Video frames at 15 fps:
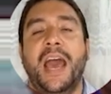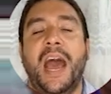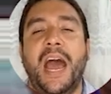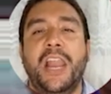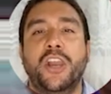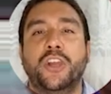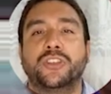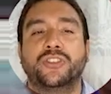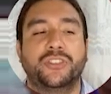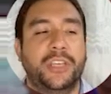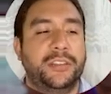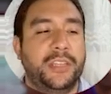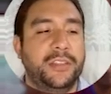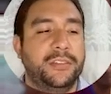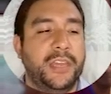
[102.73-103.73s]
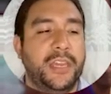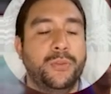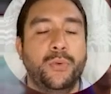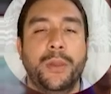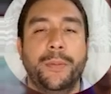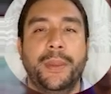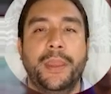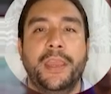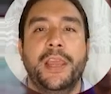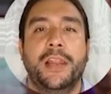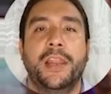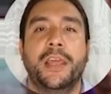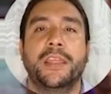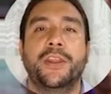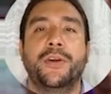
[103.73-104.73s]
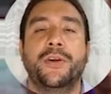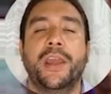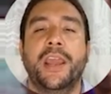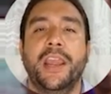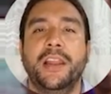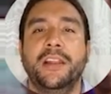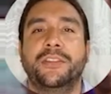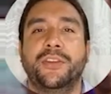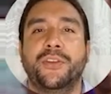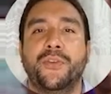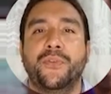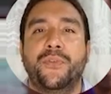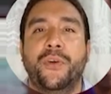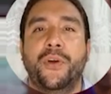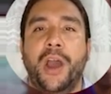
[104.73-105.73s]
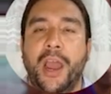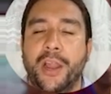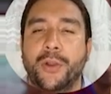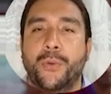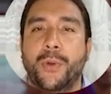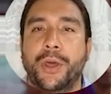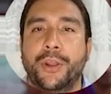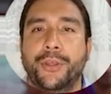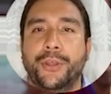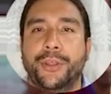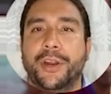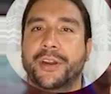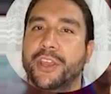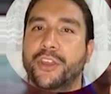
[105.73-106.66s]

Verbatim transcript: a los 79 le dieron el triunfo al cuadro del Rayo